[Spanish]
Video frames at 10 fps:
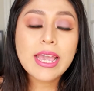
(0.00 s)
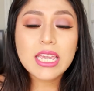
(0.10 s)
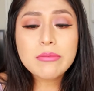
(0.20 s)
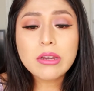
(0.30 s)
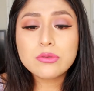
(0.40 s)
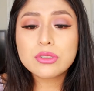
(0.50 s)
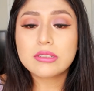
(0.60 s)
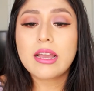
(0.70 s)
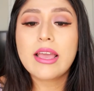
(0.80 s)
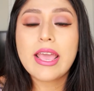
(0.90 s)
y me
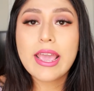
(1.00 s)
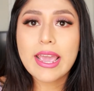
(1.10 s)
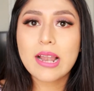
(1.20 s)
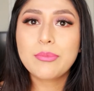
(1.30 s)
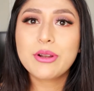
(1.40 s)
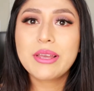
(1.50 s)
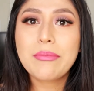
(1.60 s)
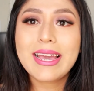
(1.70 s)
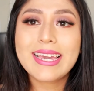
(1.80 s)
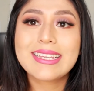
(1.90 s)
gusta. El
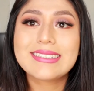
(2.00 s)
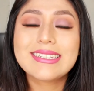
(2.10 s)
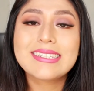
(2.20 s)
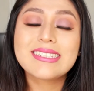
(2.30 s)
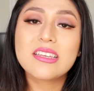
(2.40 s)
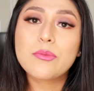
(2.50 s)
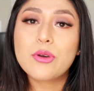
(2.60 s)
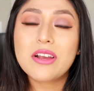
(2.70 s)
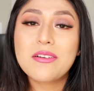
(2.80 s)
problema es de que se demora